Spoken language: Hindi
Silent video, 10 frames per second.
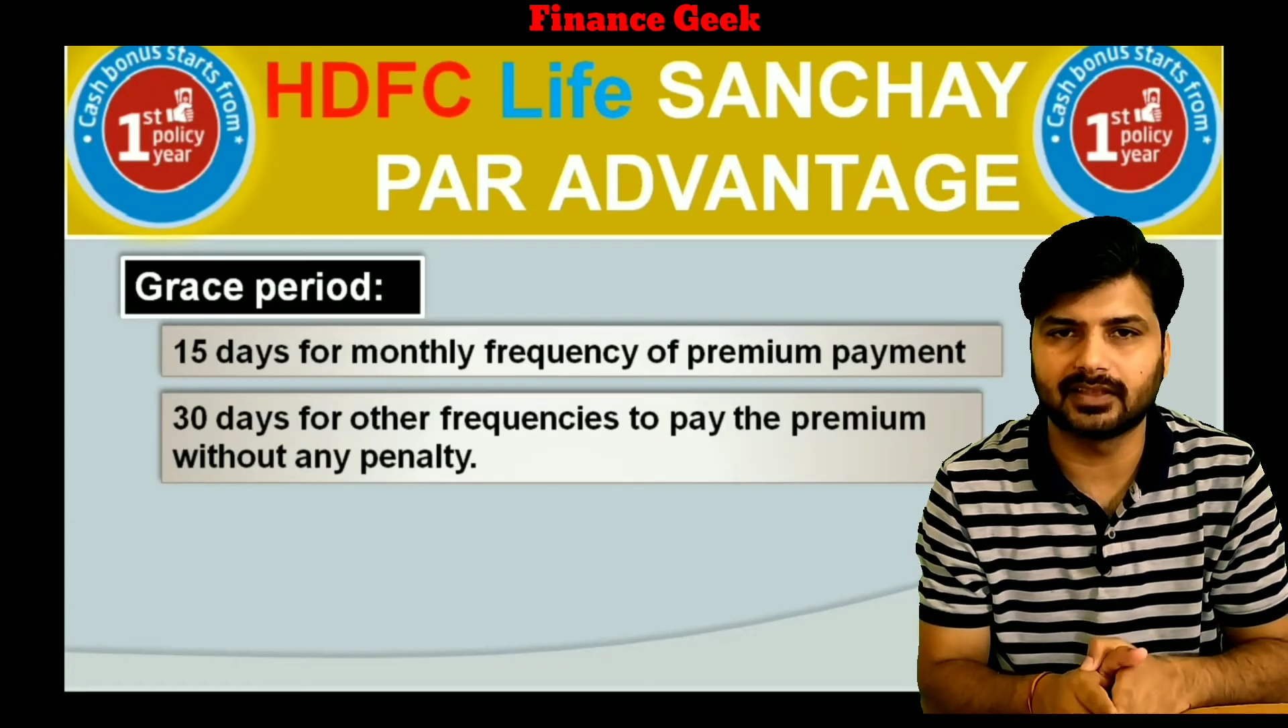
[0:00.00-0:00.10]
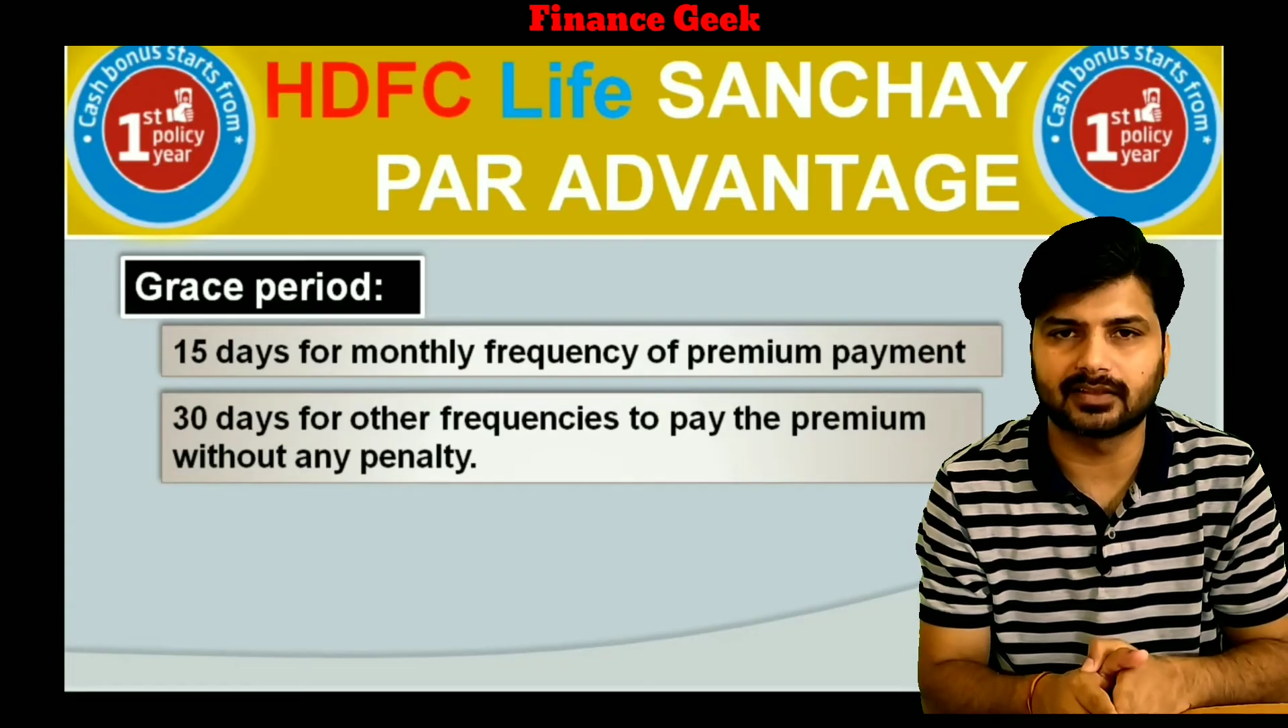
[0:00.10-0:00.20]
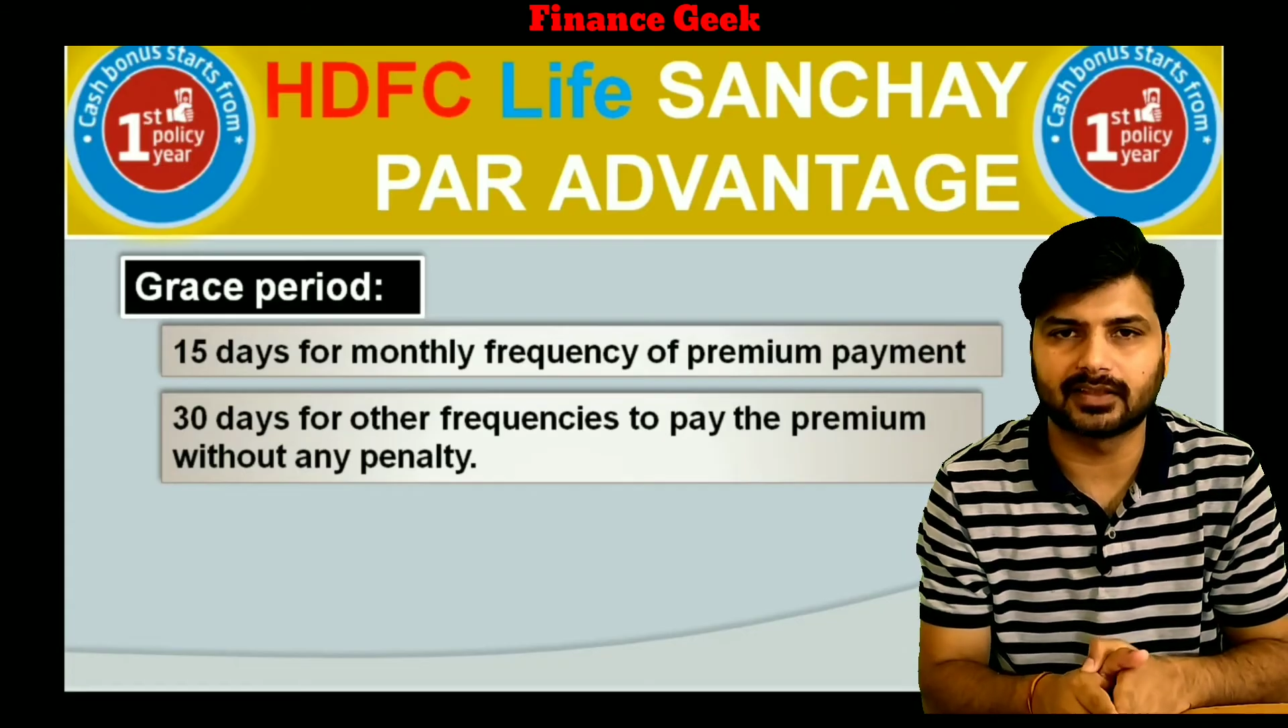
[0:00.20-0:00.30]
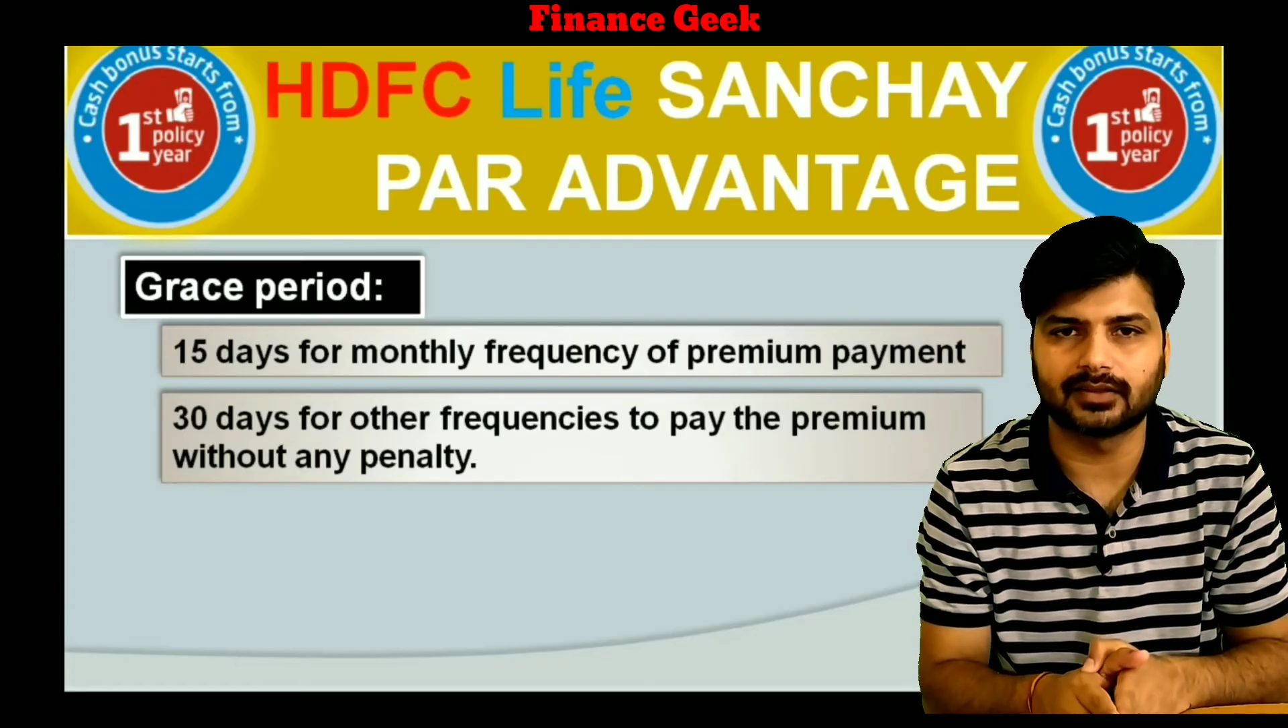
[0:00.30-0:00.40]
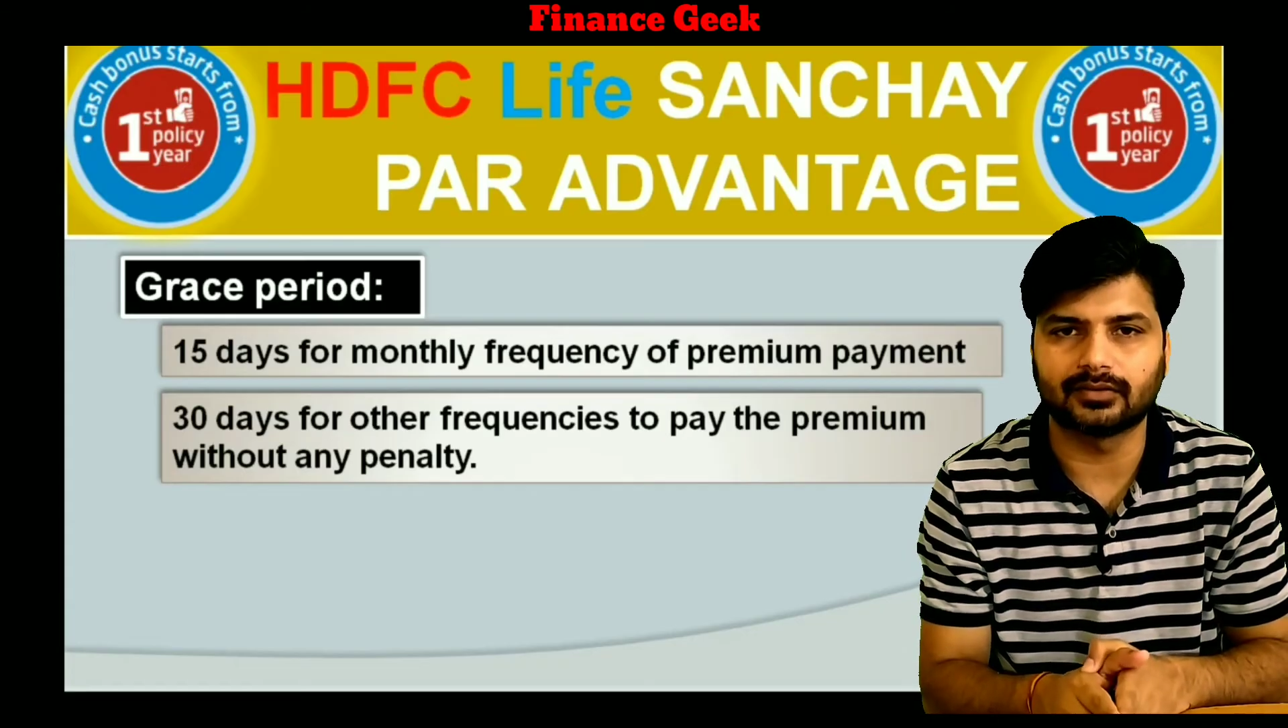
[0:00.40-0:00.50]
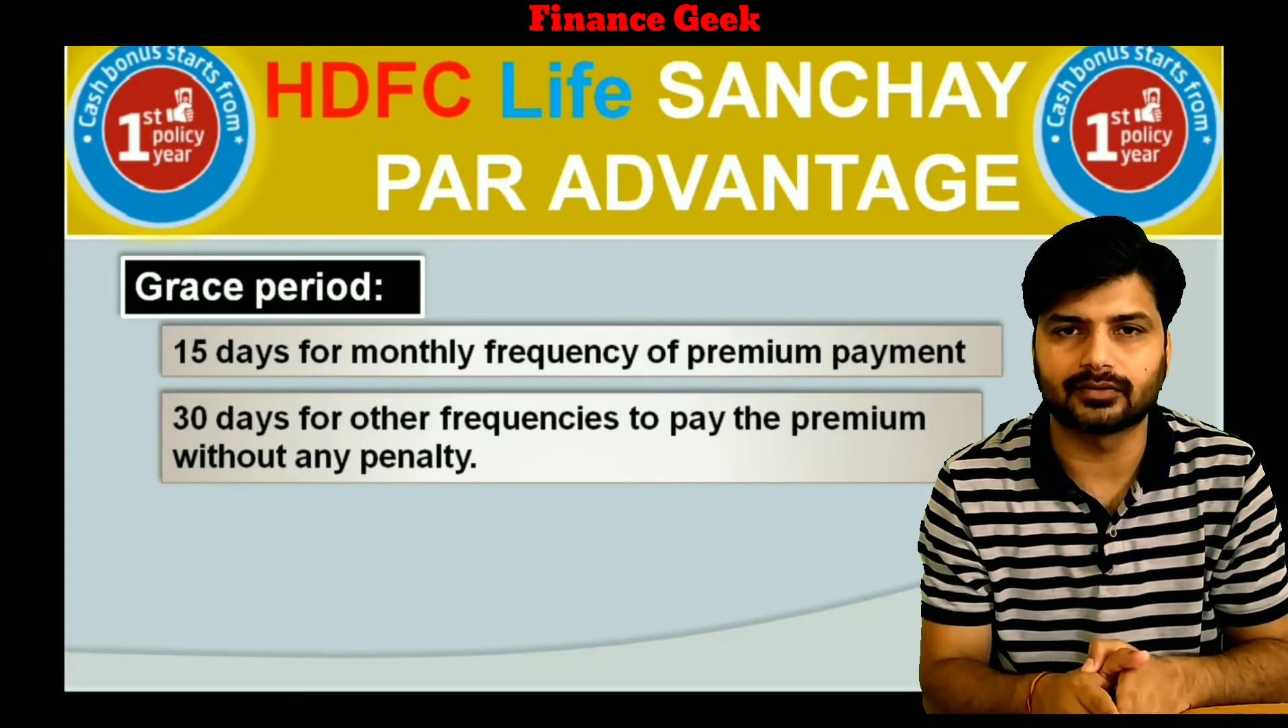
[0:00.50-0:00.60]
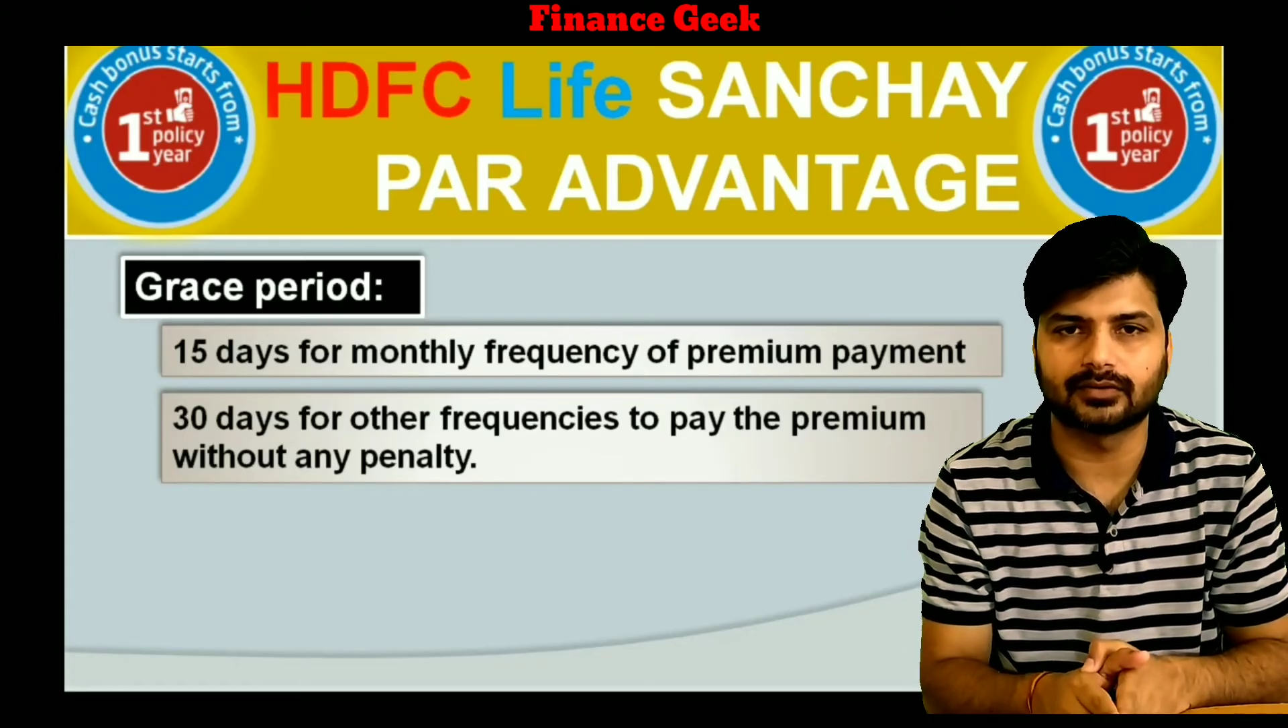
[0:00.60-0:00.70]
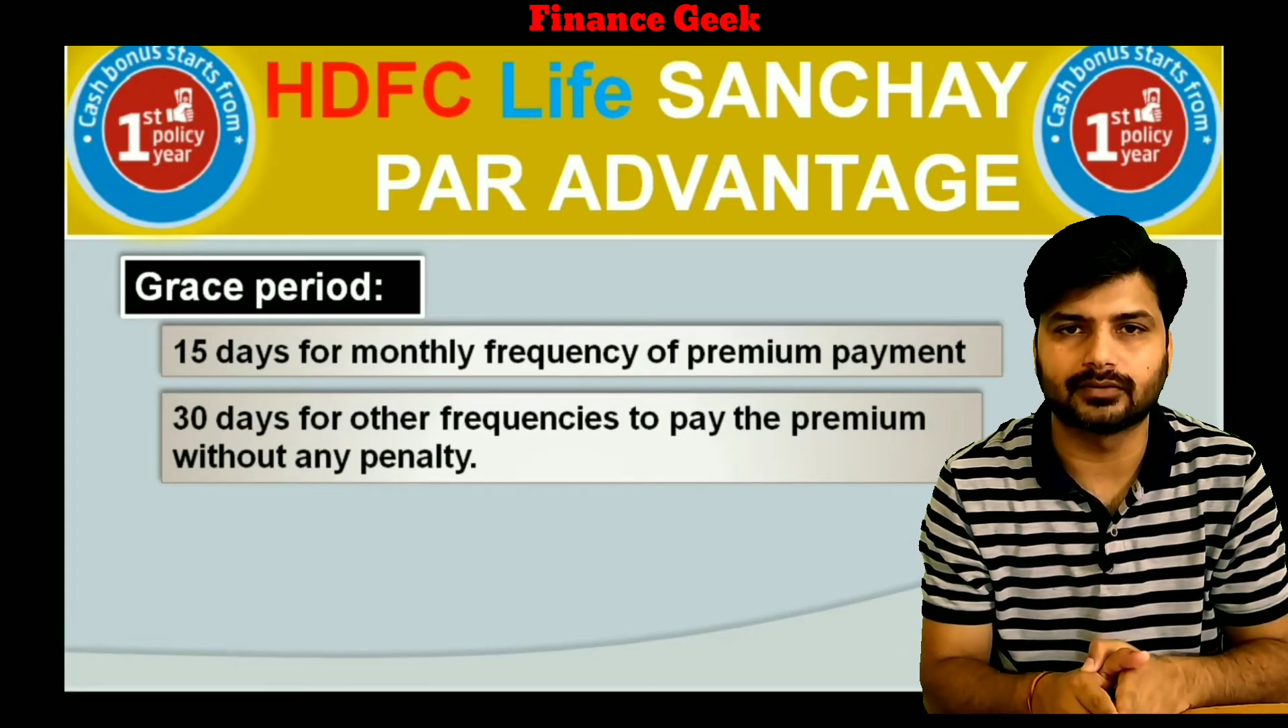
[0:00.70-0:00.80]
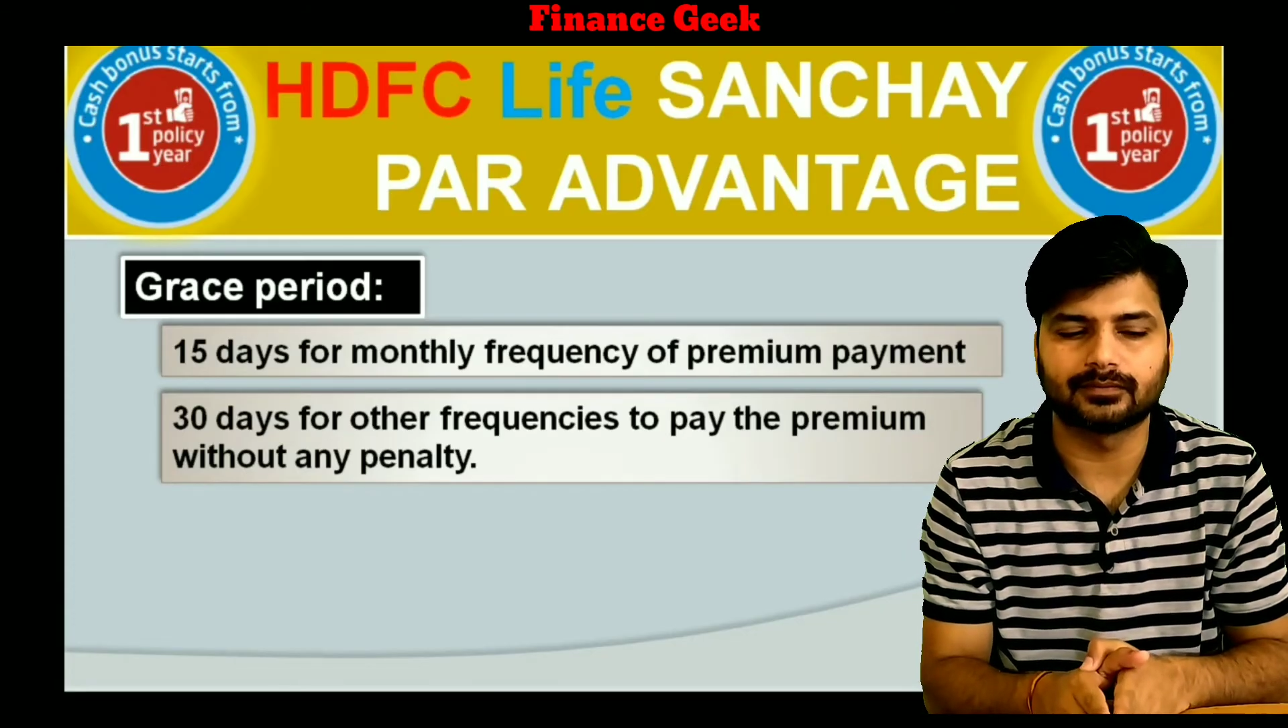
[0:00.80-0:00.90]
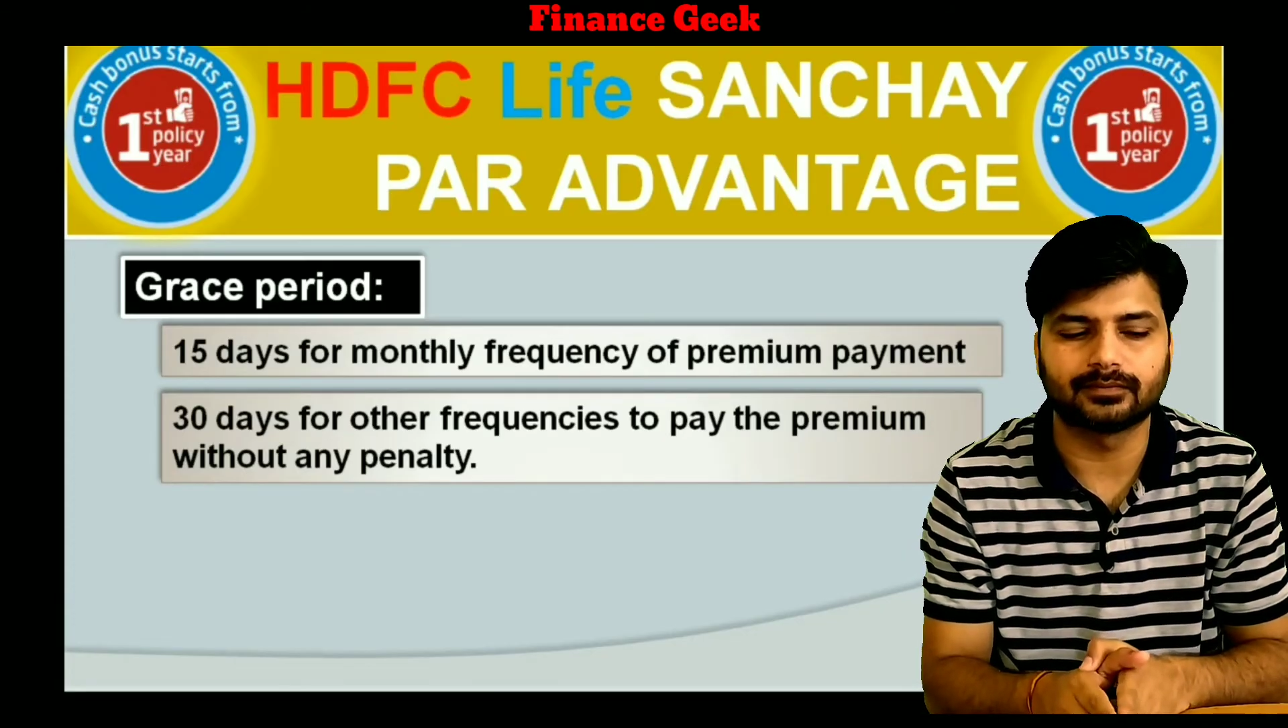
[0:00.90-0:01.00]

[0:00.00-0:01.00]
जाता है दोस्तों